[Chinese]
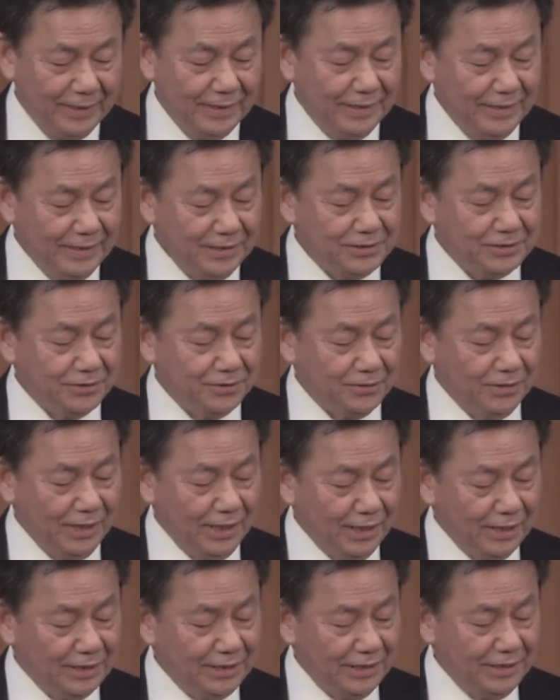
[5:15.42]
一九
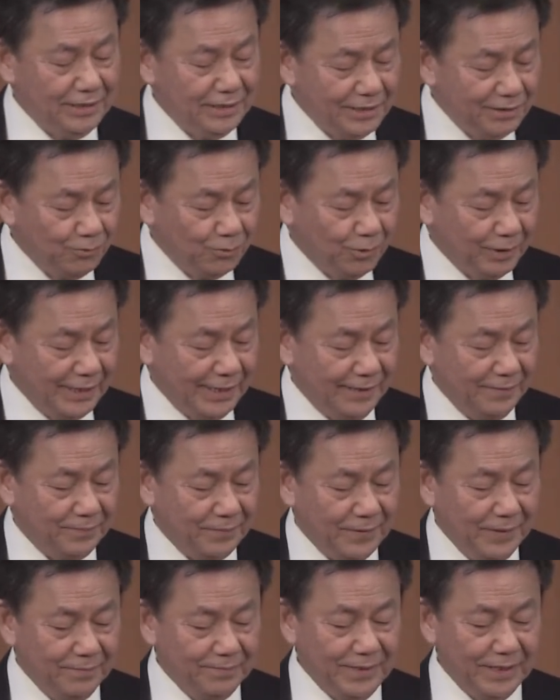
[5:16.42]
二零一五
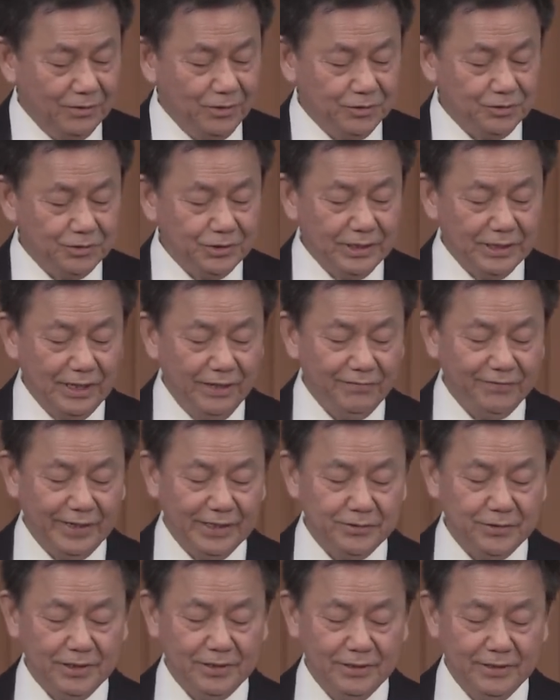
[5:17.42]
年美国最高
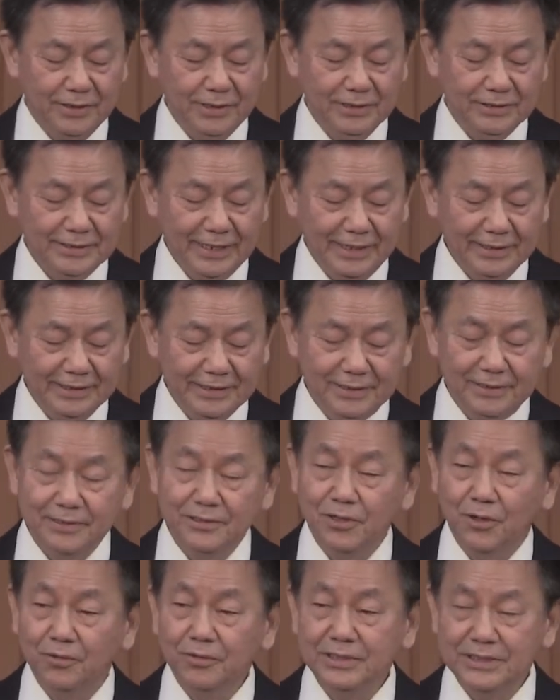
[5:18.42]
法院裁定
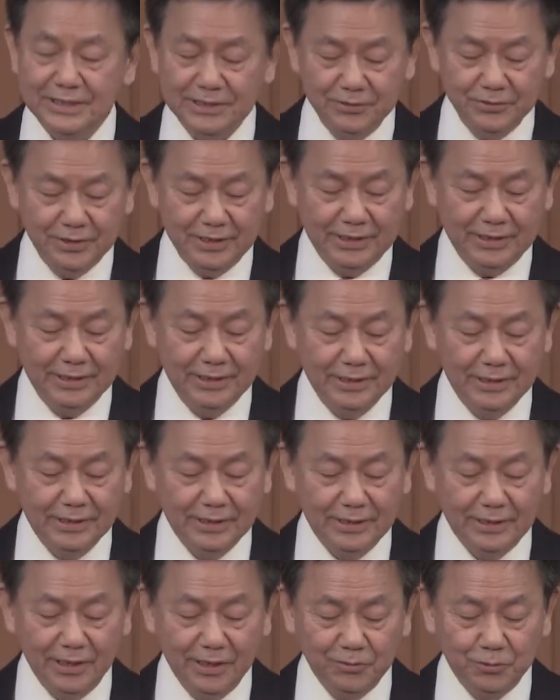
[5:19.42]
同性恋
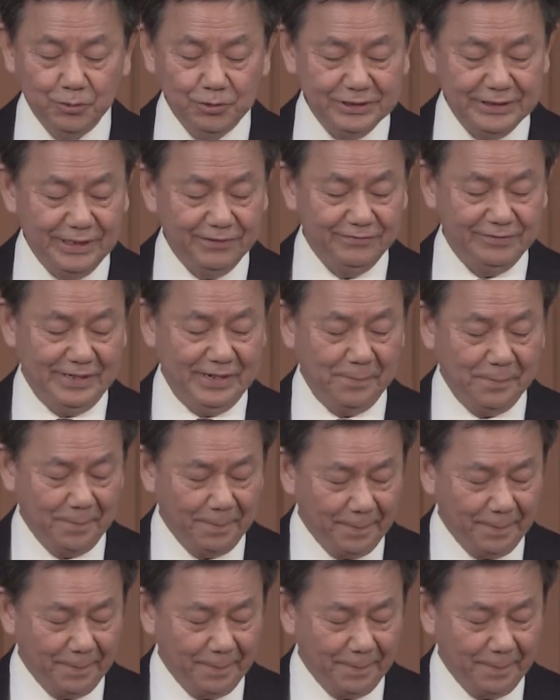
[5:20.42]
合乎宪法。